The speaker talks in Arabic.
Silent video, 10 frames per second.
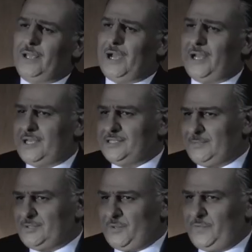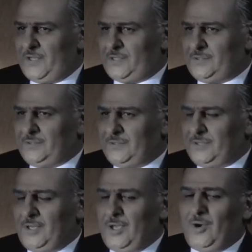على حساب السوفيت
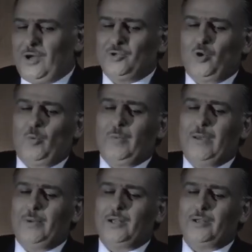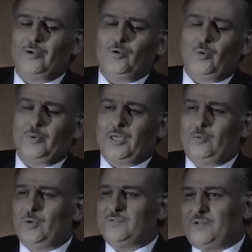وعندهم امل انهم
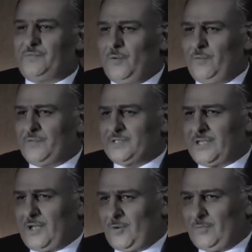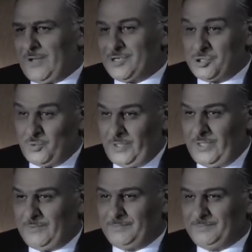يجيبونا في صفهم في صراعهم مع الشيوعيه